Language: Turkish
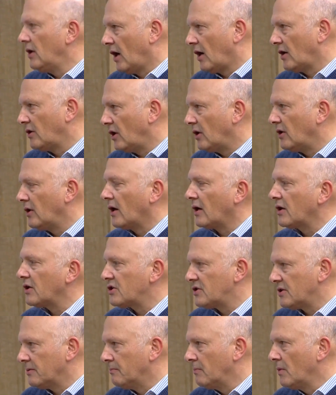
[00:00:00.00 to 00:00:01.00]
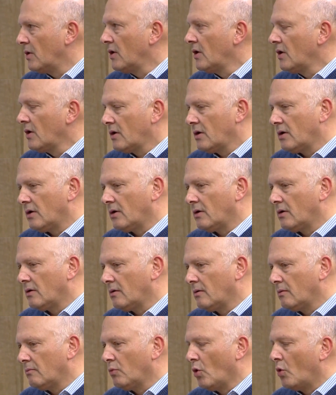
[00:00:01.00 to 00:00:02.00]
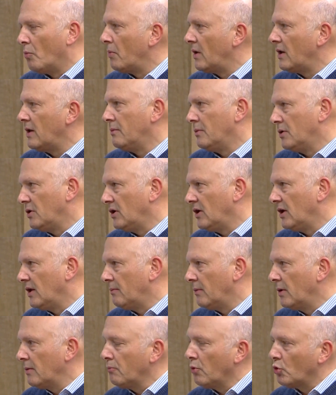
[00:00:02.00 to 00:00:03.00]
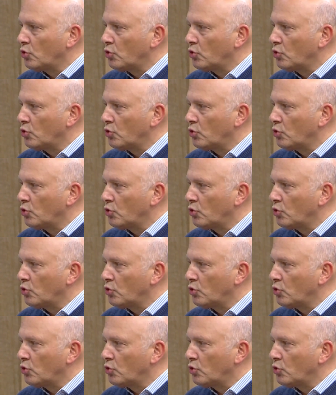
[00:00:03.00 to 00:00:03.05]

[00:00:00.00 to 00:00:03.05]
lak denilen kısım e, bombeli mi değil mi?